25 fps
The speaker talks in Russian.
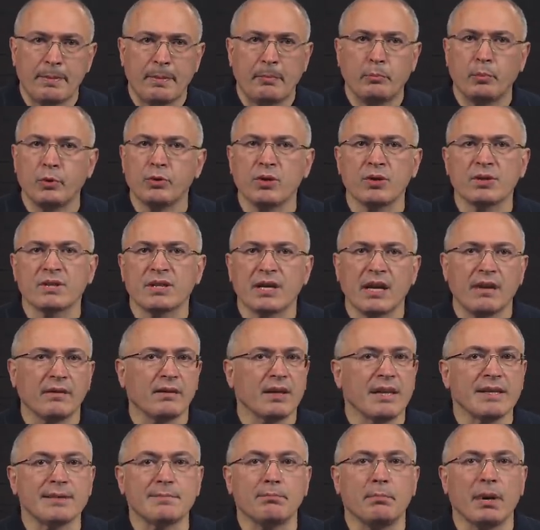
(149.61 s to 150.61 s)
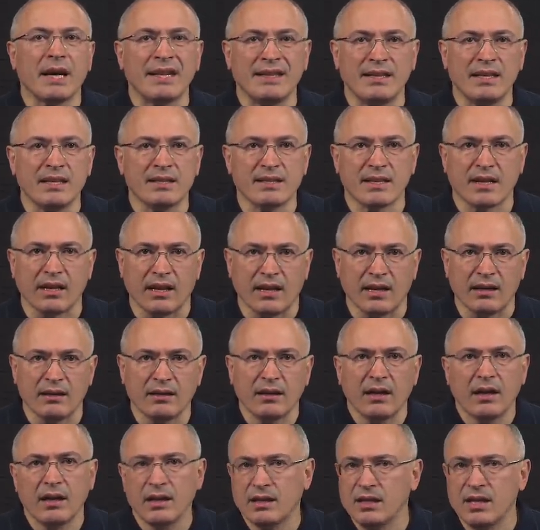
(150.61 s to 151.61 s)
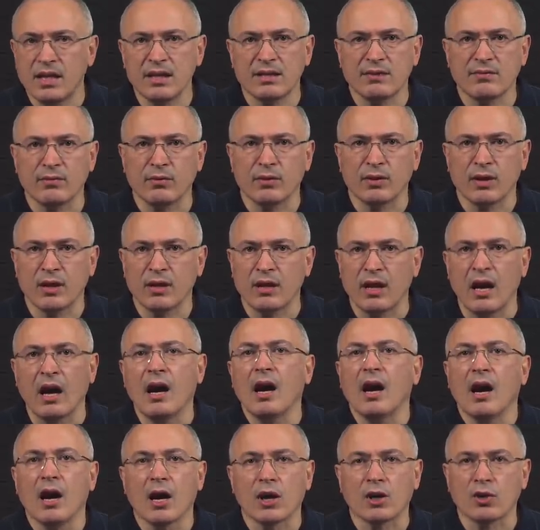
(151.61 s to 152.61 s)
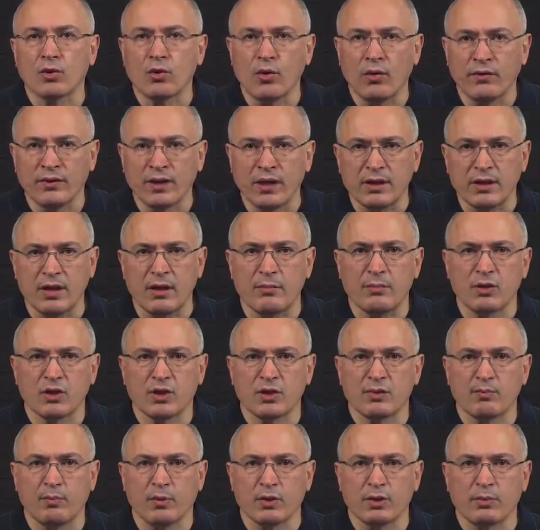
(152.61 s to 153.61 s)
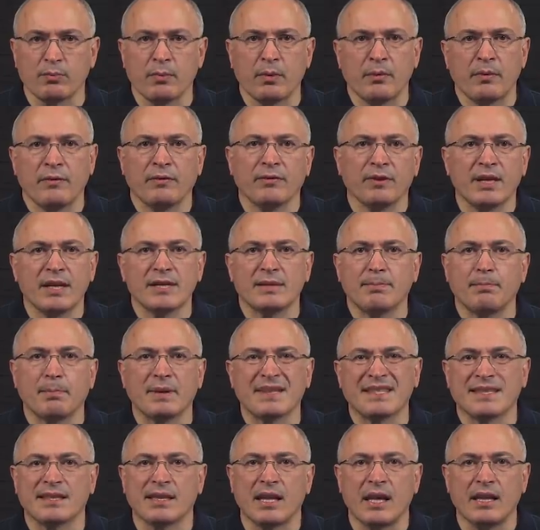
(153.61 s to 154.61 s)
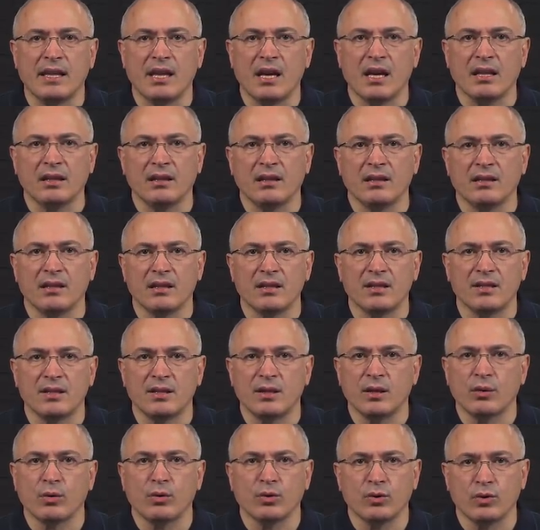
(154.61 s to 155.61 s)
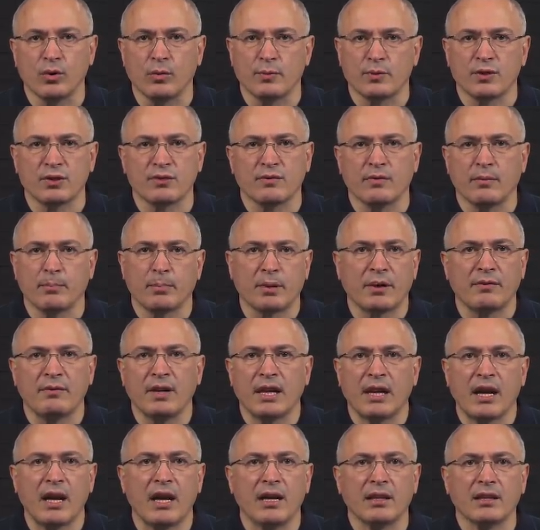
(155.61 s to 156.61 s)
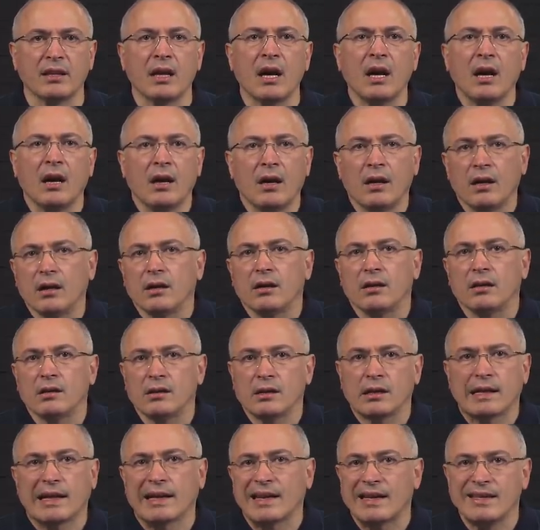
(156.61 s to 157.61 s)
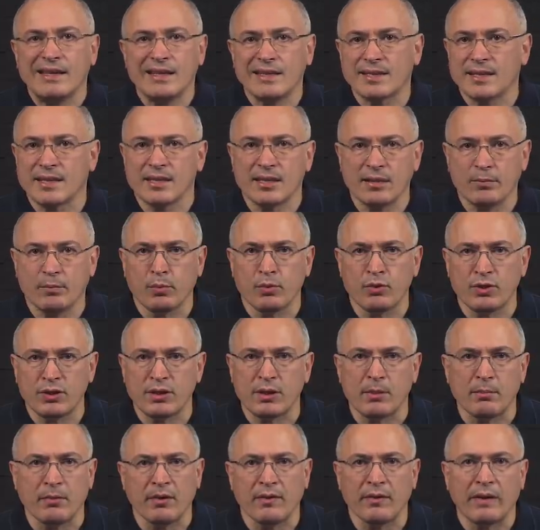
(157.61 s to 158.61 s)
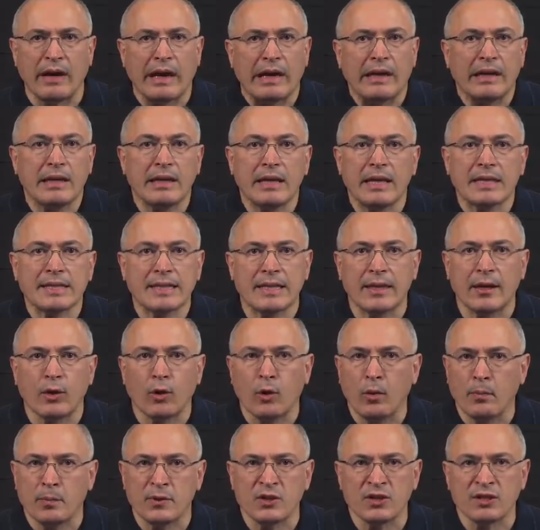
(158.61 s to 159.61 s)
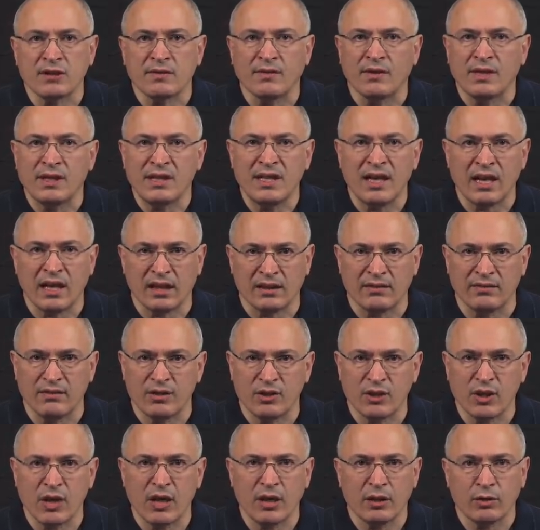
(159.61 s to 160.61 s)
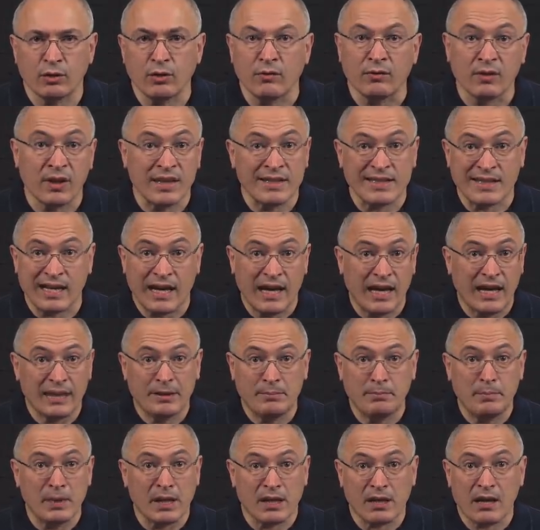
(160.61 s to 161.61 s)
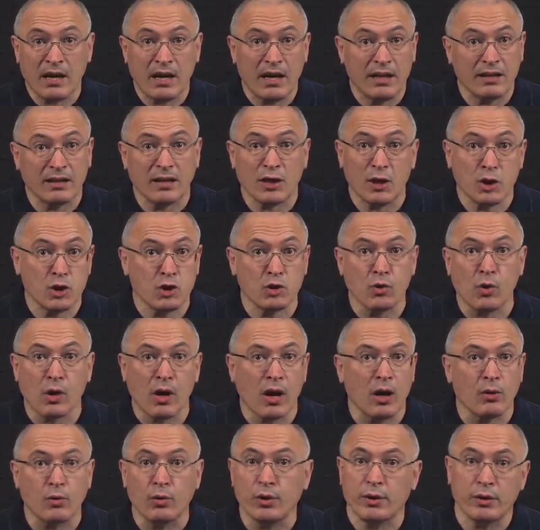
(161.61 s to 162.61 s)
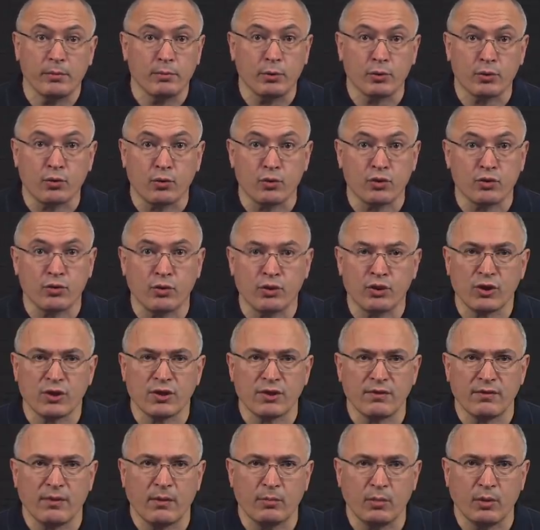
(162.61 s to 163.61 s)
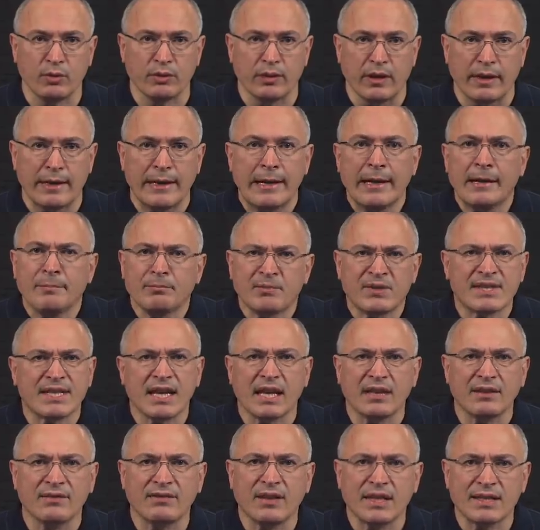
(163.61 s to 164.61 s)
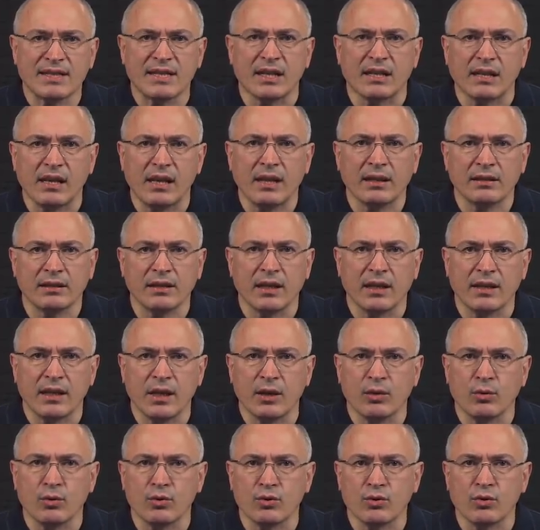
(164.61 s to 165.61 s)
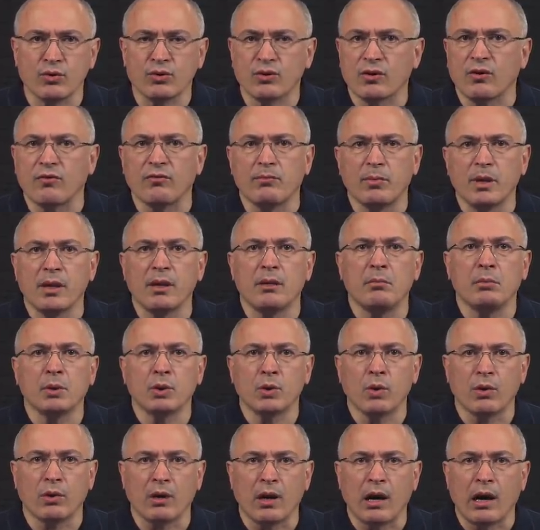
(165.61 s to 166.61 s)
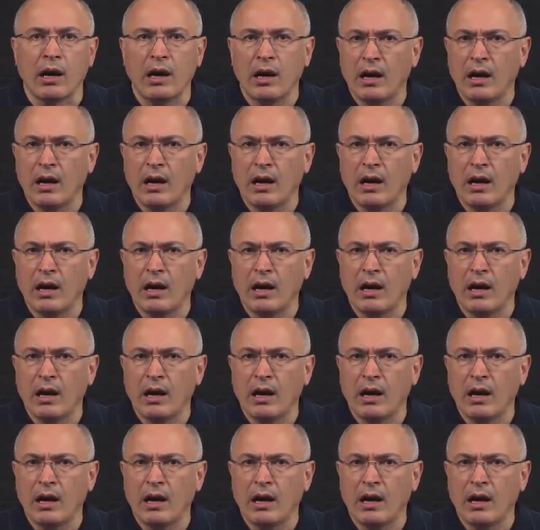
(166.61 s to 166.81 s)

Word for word: Путинская власть бандитская, и действует она ровно теми же способами. Власть постоянно тестирует общество, проверяет Э, границы допустимого. И если общество не отвечает, то власть отбирает еще какой-нибудь кусочек свободы. За 20 лет таких кусочков было много.